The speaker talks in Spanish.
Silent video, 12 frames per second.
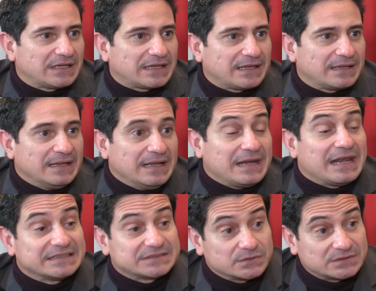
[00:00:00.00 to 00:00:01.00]
de que
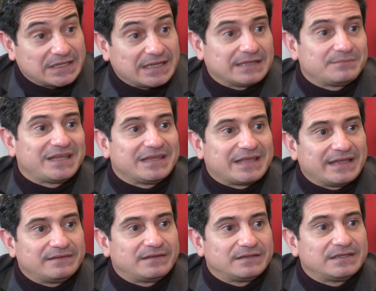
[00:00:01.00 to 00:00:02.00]
la sociedad
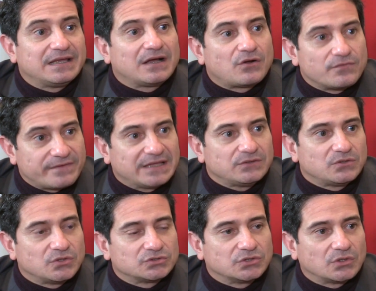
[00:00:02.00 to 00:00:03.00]
mexiquense siga confiando
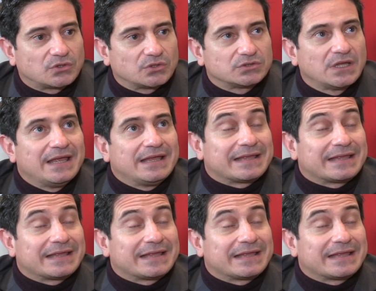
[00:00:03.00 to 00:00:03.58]
en nosotros,